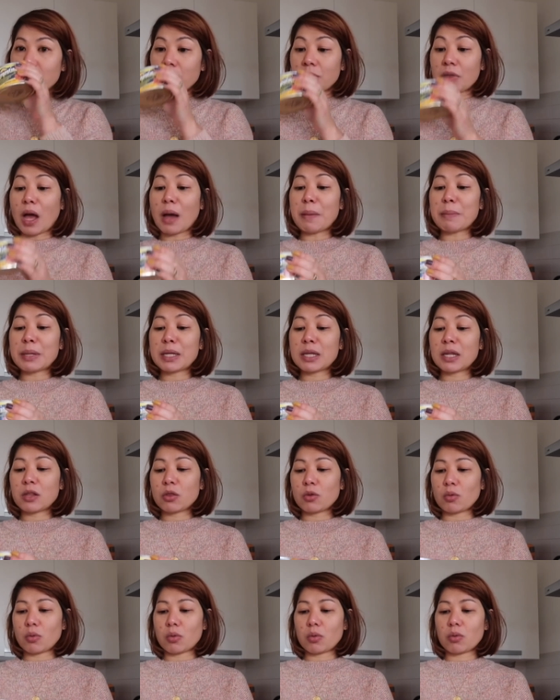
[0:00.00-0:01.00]
Dami
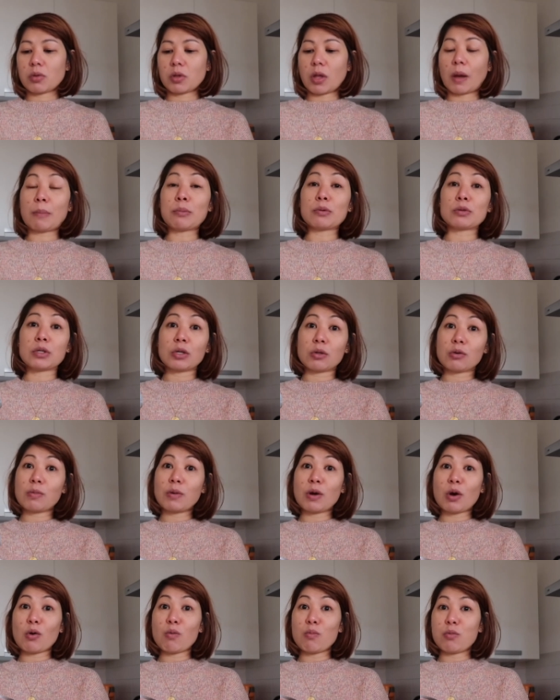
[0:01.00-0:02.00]
nito. Tapos, di ko
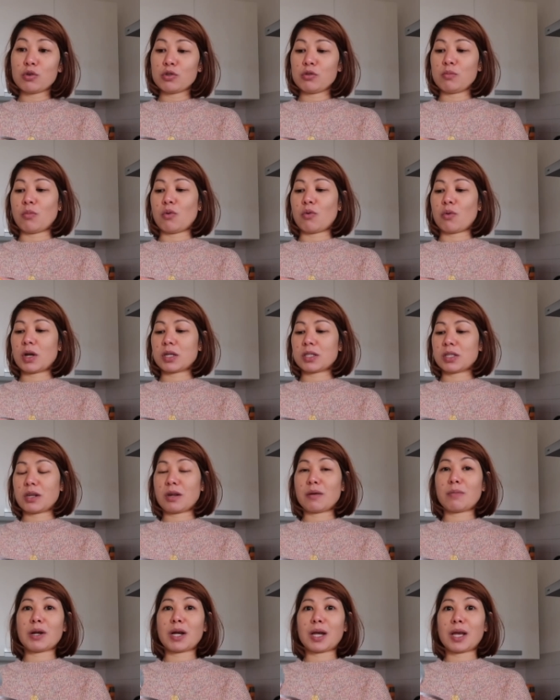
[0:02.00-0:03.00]
ba ubos. Bukas
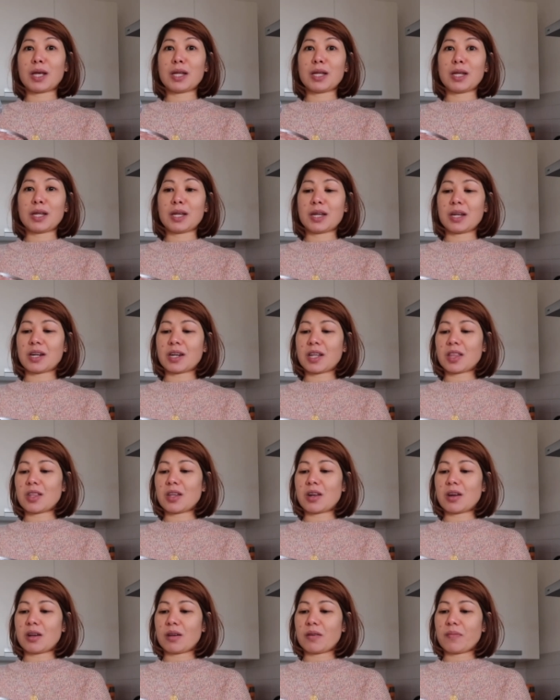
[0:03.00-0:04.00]
na naman kainin ng
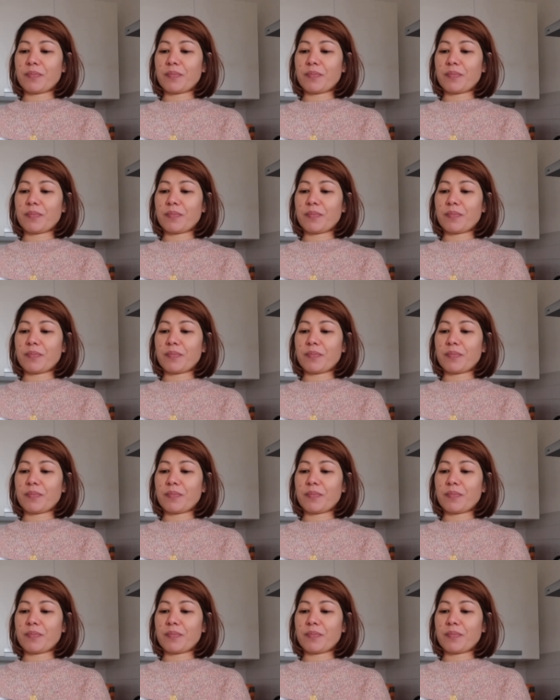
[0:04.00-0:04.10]
natira.